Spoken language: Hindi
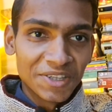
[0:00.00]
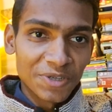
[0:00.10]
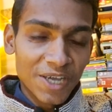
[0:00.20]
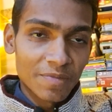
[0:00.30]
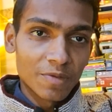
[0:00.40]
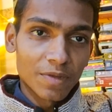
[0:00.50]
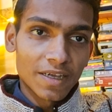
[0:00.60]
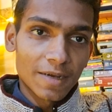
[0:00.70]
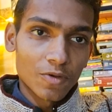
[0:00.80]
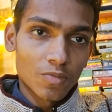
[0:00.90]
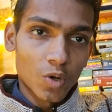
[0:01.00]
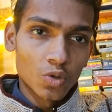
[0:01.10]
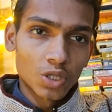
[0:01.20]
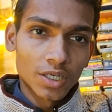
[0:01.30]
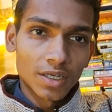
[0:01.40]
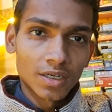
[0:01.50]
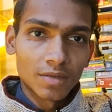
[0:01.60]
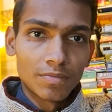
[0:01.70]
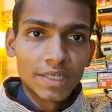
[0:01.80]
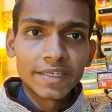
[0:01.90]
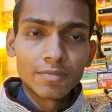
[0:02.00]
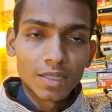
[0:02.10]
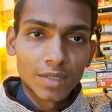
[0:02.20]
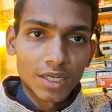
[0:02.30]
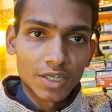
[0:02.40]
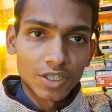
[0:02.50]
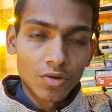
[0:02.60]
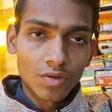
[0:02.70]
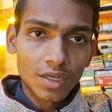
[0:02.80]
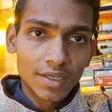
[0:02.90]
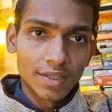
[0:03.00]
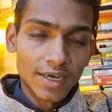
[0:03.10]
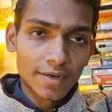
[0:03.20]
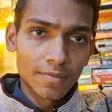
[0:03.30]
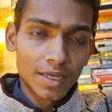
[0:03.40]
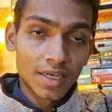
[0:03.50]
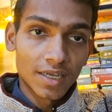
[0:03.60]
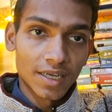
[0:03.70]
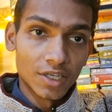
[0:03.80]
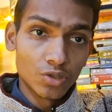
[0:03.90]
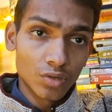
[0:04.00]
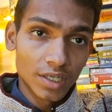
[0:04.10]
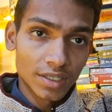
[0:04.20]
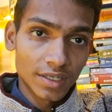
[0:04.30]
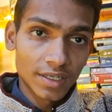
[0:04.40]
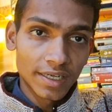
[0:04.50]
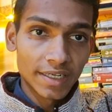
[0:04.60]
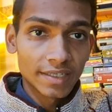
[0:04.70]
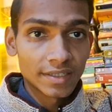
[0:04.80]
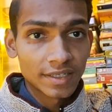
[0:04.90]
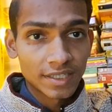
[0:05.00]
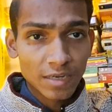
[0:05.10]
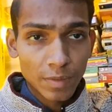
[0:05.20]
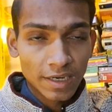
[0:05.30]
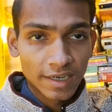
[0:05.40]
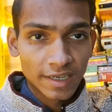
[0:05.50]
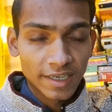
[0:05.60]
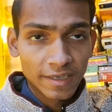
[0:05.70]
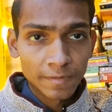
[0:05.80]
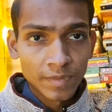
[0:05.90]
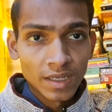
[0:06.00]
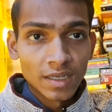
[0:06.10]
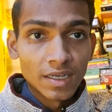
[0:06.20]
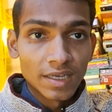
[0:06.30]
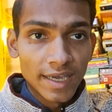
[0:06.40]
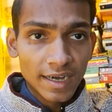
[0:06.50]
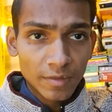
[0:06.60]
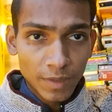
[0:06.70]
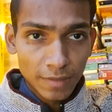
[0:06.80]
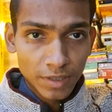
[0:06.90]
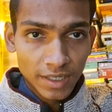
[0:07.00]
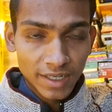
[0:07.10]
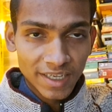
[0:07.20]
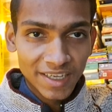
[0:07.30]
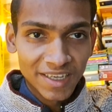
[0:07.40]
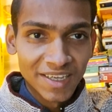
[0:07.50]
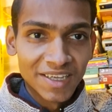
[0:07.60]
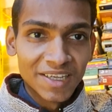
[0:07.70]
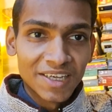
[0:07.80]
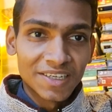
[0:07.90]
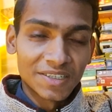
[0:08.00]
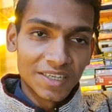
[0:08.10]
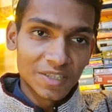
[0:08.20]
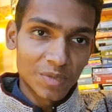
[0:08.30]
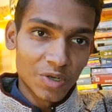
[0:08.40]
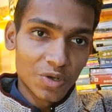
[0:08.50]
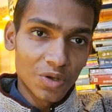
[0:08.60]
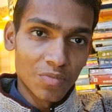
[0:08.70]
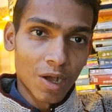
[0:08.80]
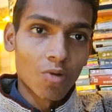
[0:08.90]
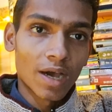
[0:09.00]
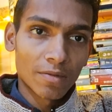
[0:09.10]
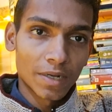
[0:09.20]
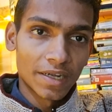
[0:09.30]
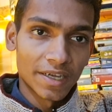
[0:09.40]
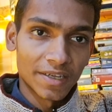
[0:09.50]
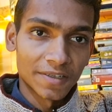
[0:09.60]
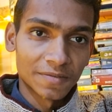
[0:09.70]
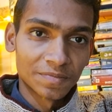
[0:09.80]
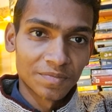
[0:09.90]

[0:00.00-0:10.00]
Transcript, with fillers: तो यहाँ पे मैं आपको बहुत बेसिक बात बताना चाहूँगा कि धर्म एजुकेशन यानी कि शिक्षा पा करके ज्ञान प्राप्त करके इस देश में लोग भगवान बन गए हैं